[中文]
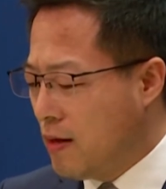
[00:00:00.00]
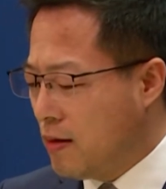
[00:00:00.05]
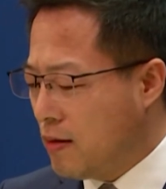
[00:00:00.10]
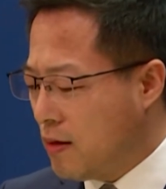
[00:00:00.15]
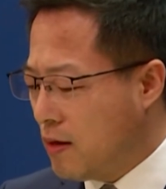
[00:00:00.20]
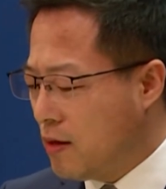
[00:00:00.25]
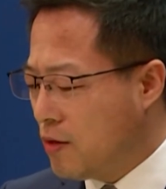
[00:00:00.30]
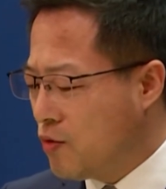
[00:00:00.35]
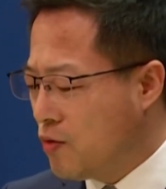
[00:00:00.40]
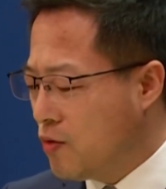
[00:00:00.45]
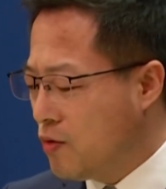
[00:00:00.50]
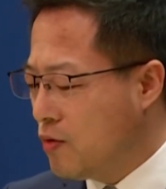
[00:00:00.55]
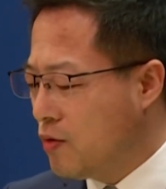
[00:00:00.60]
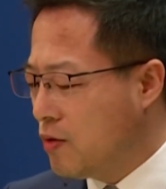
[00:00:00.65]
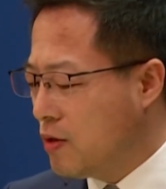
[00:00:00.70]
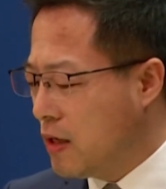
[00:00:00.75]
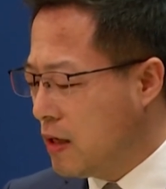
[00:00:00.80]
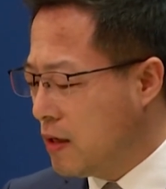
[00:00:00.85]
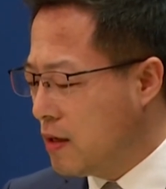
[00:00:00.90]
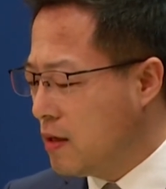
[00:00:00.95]
得出
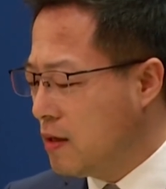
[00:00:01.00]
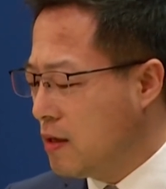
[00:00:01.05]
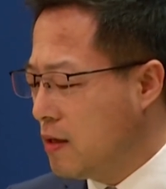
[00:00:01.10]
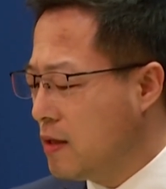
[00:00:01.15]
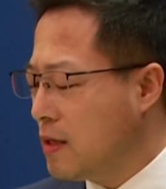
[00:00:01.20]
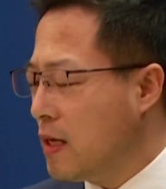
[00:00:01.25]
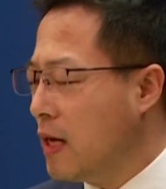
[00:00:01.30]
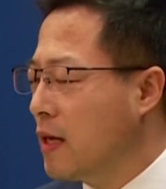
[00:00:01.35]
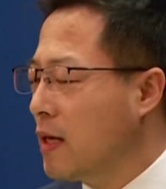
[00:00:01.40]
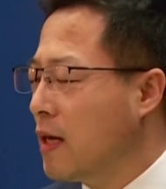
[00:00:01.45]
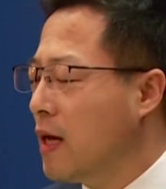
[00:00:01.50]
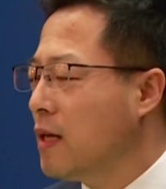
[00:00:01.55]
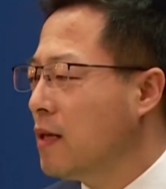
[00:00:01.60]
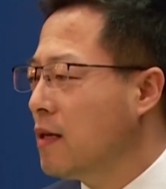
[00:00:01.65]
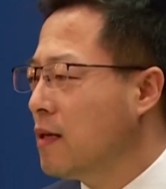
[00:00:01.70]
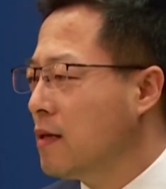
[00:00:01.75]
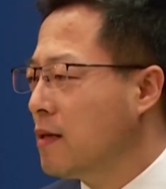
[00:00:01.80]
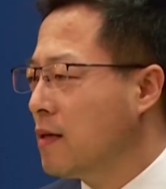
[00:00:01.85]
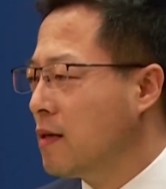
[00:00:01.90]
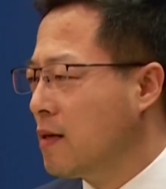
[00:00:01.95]
经得起检验
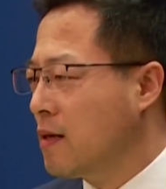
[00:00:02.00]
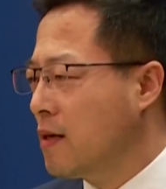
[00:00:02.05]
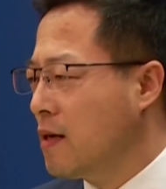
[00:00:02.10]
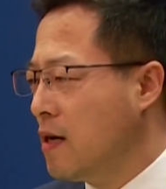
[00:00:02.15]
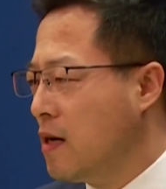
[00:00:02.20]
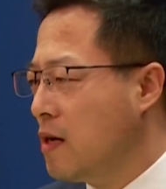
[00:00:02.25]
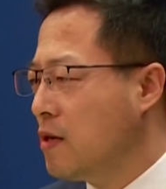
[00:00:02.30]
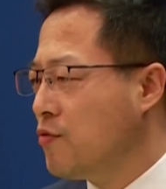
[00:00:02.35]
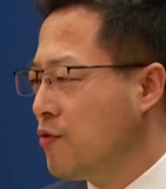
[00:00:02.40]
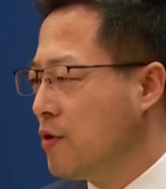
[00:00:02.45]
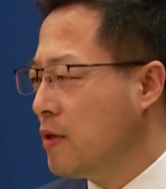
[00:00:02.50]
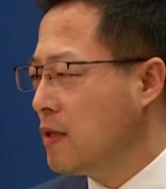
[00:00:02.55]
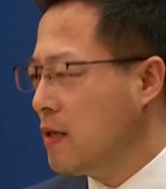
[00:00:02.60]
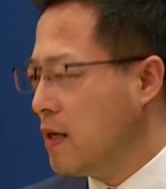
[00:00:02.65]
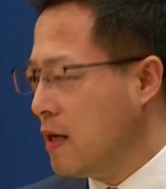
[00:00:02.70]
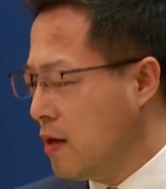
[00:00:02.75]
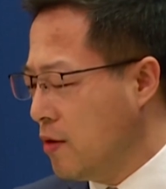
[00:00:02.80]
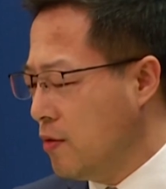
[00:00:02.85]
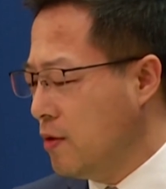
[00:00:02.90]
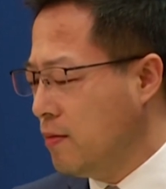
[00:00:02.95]
的科学
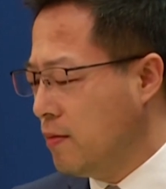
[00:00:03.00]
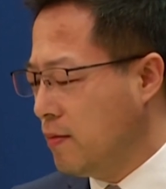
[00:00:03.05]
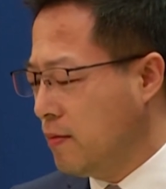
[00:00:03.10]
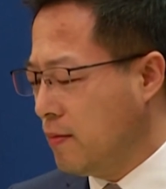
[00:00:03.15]
结论，